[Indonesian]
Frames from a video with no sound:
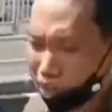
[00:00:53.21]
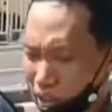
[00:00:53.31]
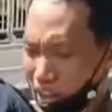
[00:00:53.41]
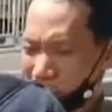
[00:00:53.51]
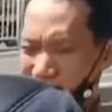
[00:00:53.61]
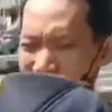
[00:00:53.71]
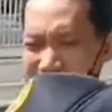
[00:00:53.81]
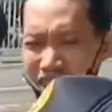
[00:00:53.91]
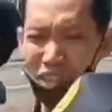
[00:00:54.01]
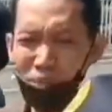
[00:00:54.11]

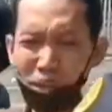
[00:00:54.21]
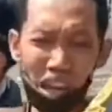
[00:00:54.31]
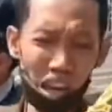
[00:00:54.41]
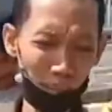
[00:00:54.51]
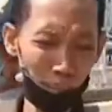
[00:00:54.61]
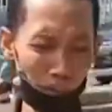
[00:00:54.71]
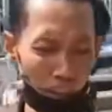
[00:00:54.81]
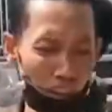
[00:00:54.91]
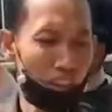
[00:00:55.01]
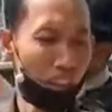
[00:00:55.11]
memarkirkan kendaraannya di
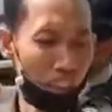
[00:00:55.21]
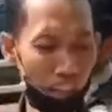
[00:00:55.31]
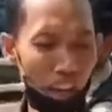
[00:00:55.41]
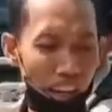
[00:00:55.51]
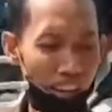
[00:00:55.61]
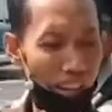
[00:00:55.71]
badan jalan.